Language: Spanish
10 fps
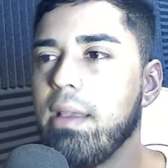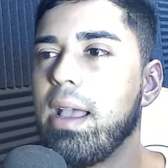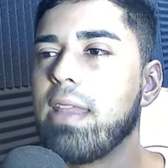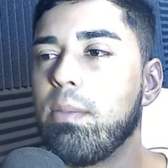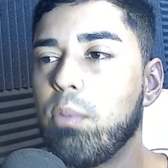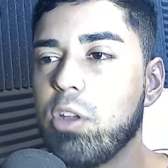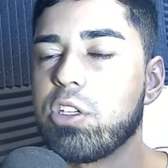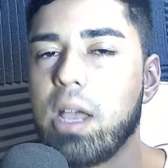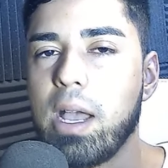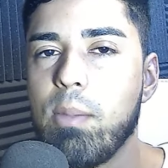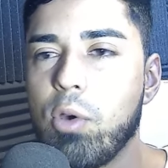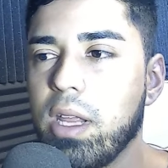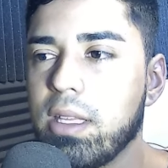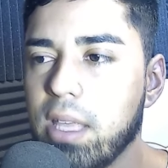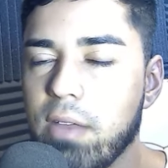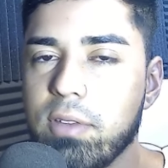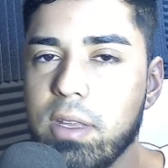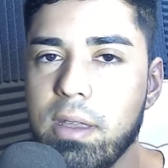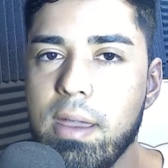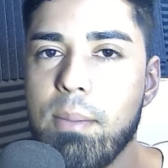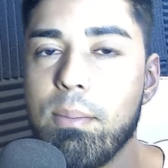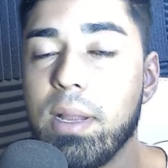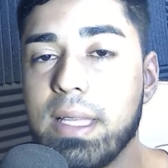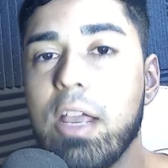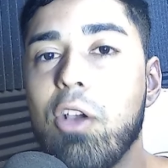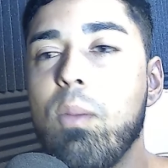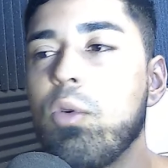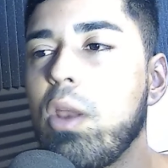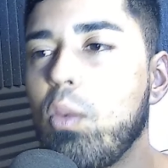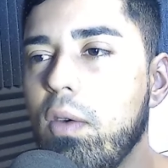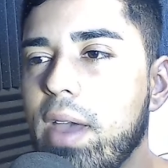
cada bridge que hagamos con este NFT valdría como una nueva